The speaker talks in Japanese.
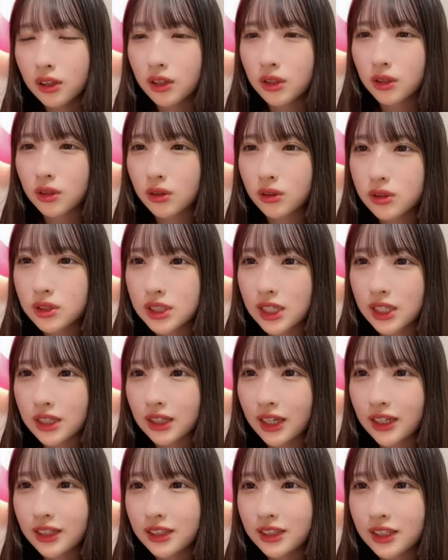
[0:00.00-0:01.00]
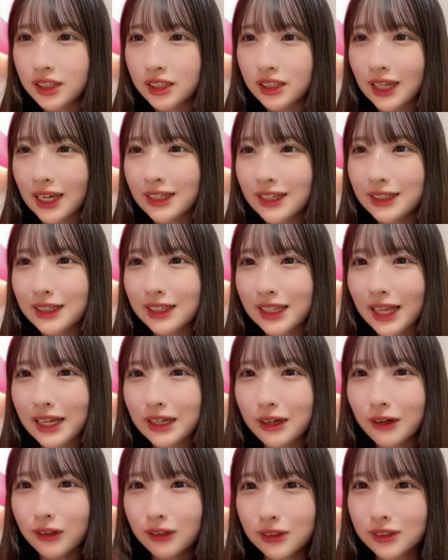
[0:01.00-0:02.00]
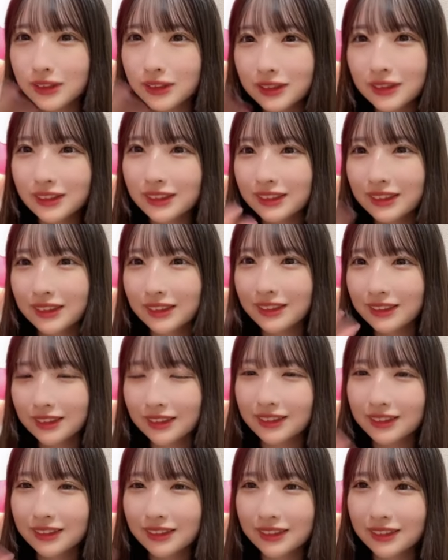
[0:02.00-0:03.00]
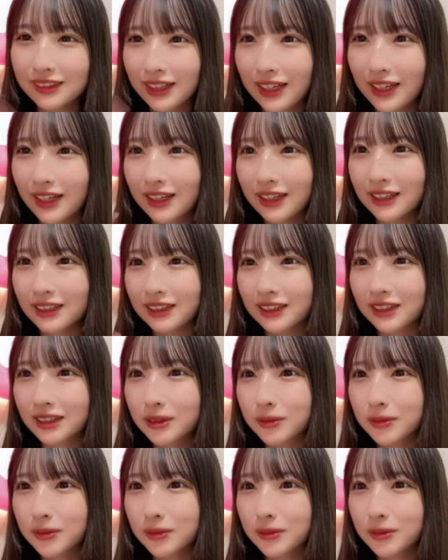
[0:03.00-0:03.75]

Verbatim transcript: ここちゃん元気元気だよイエイ